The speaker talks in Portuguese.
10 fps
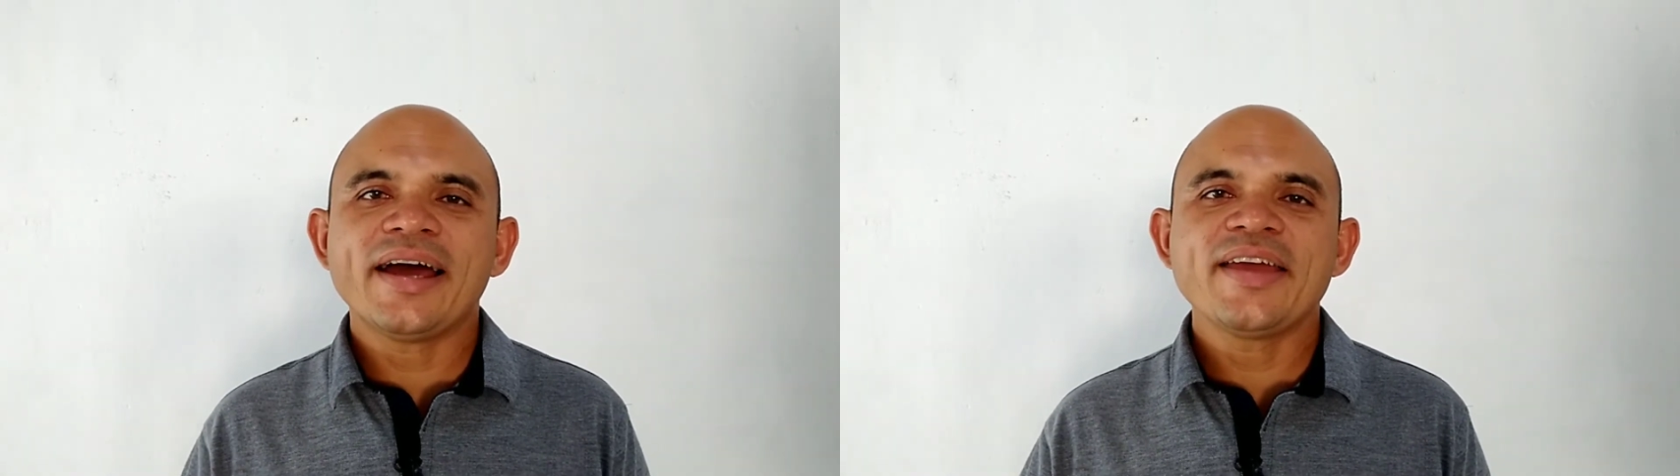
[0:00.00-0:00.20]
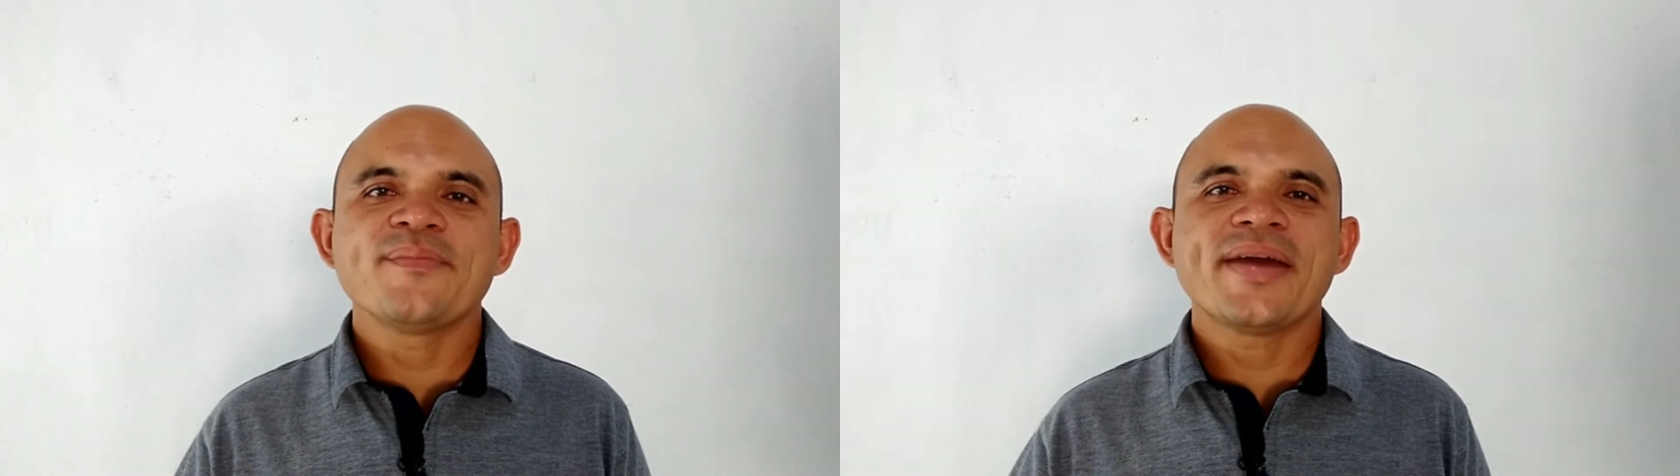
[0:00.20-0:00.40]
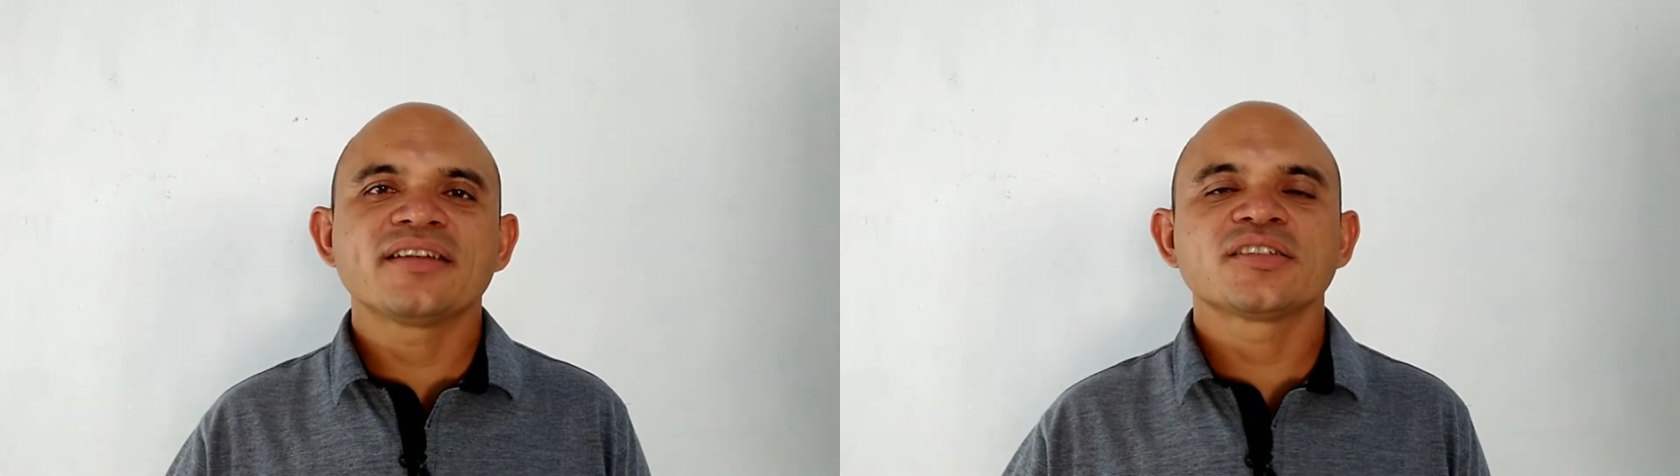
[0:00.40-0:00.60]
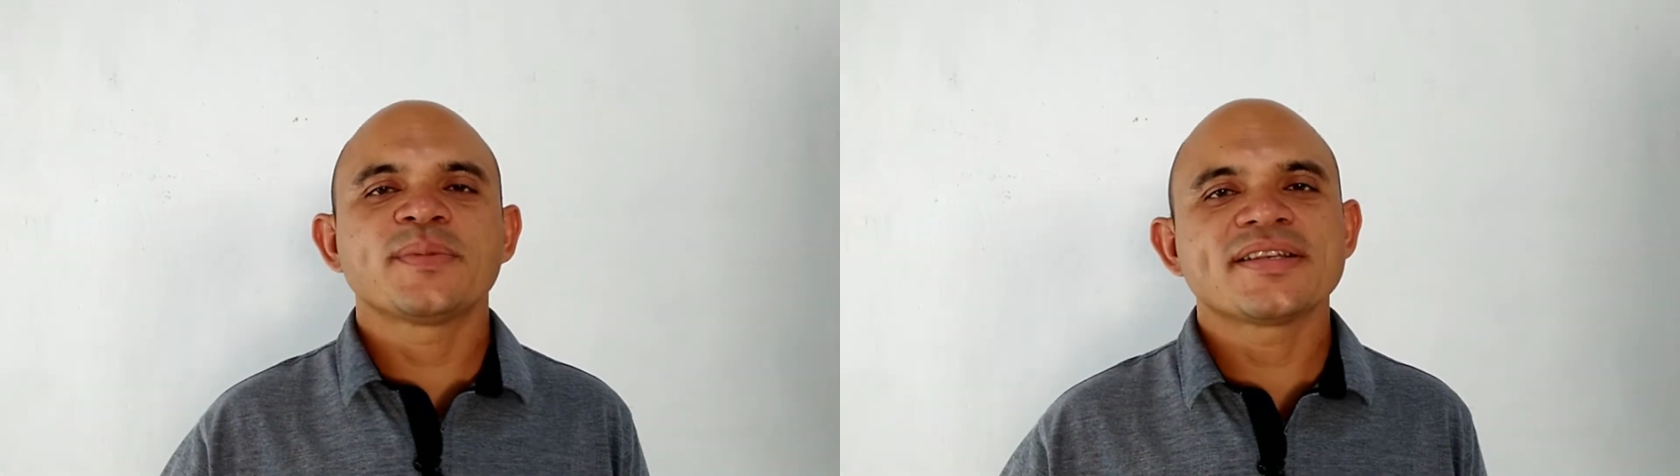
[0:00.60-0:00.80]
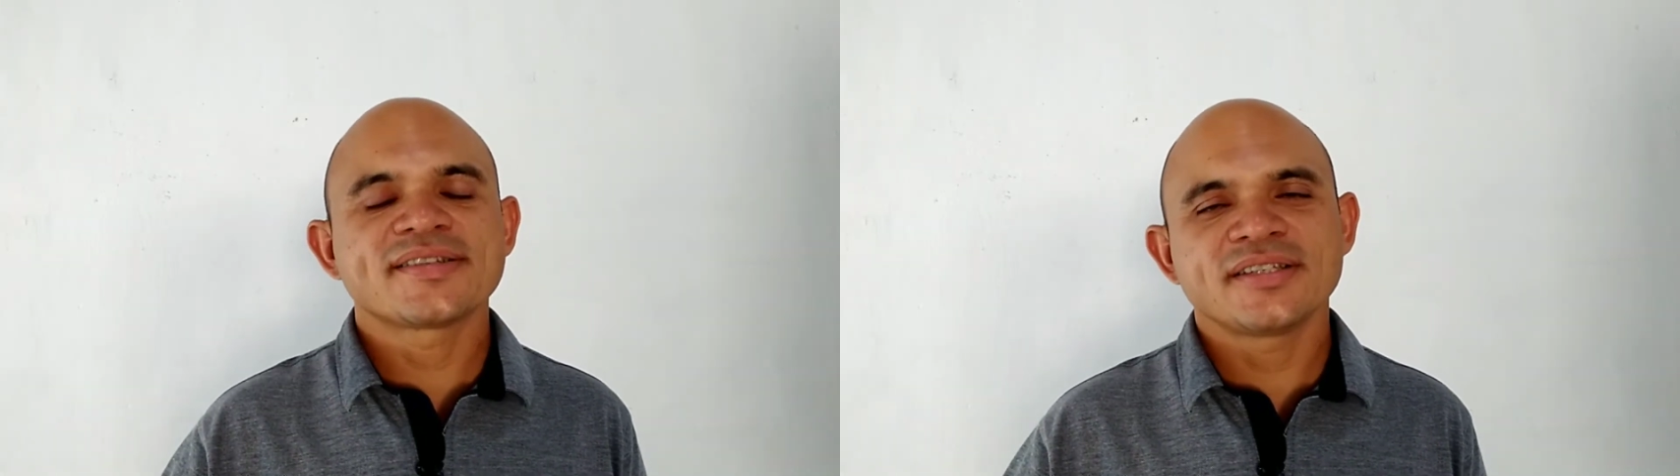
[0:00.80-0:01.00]
remédio
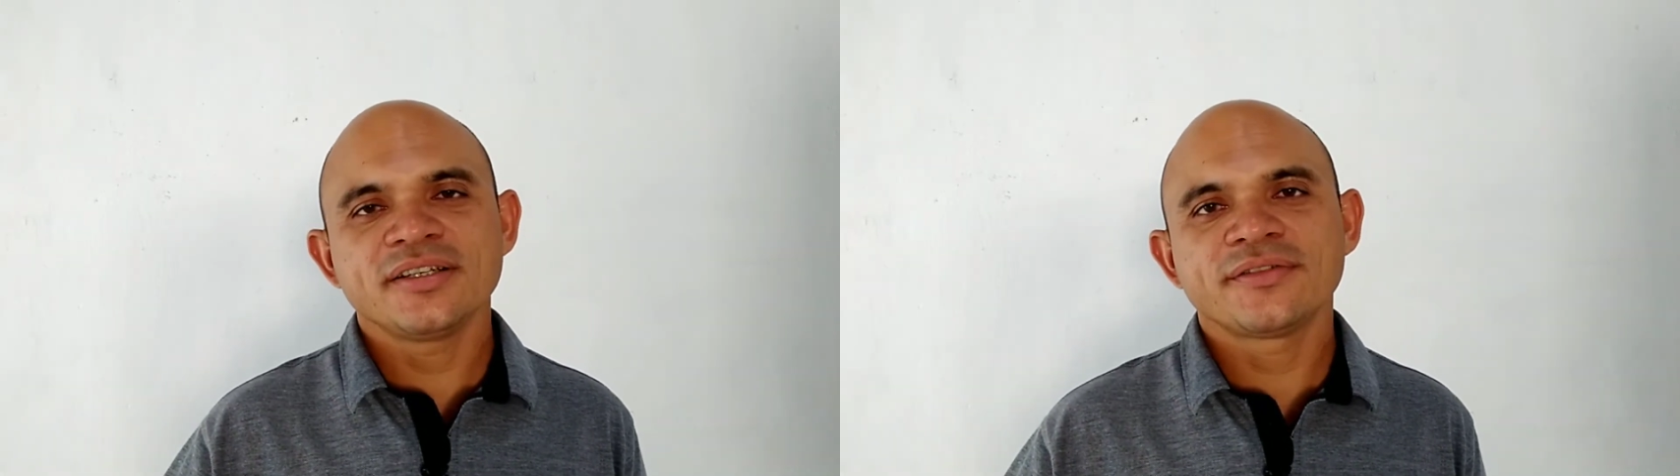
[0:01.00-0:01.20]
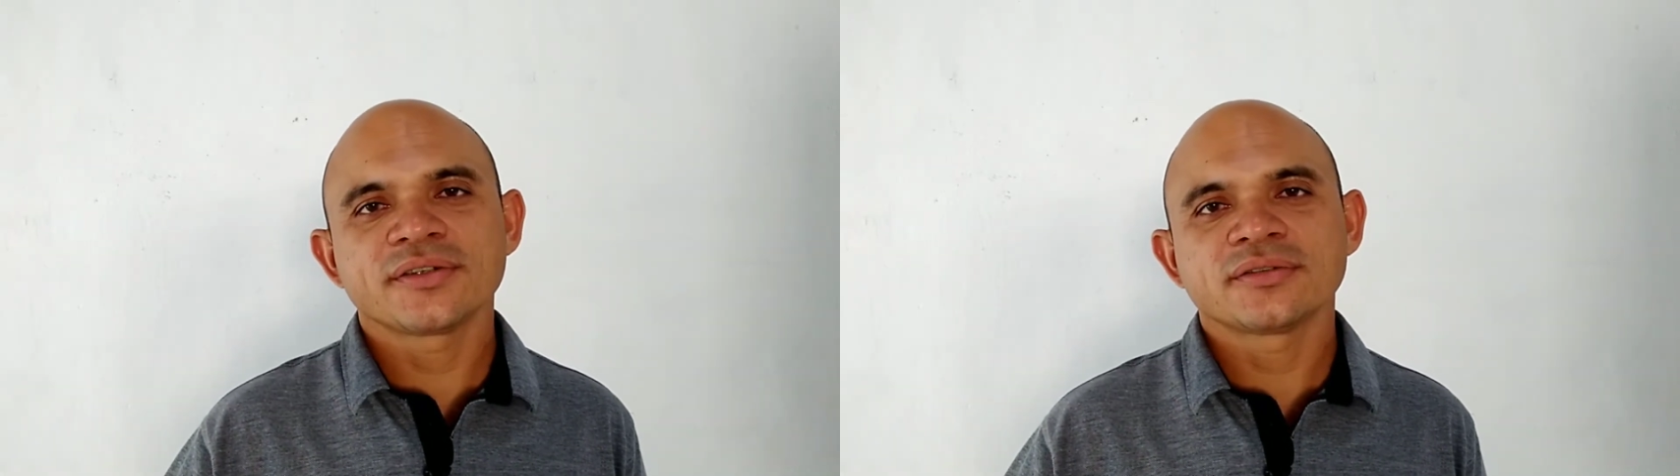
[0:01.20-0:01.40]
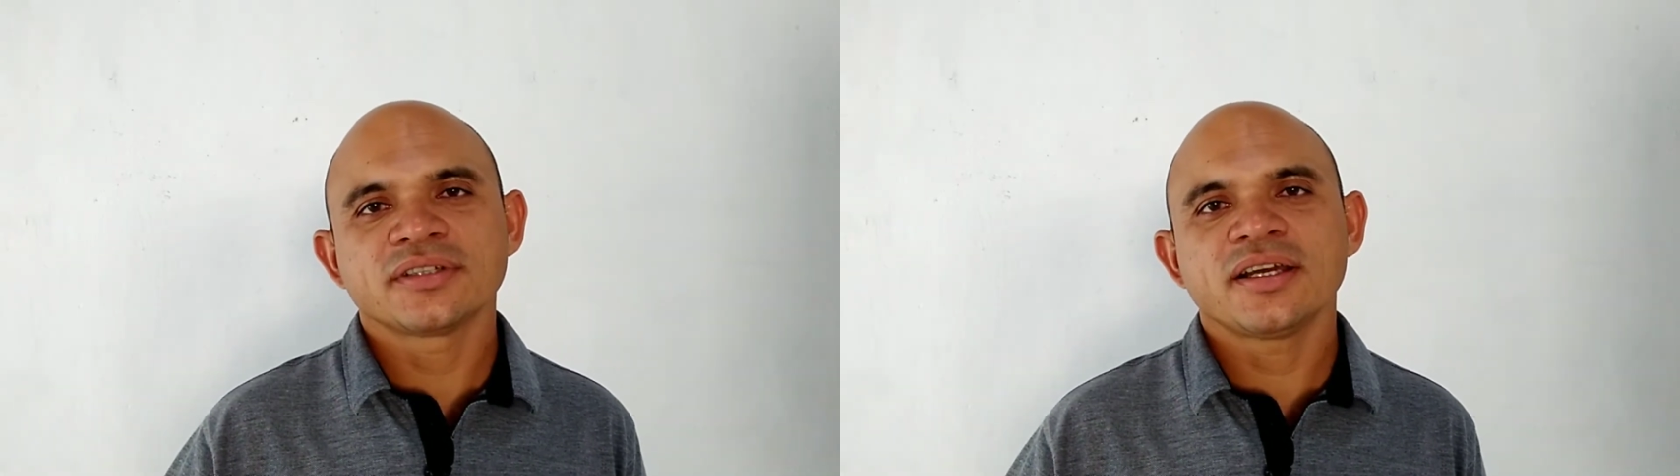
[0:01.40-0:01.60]
específico,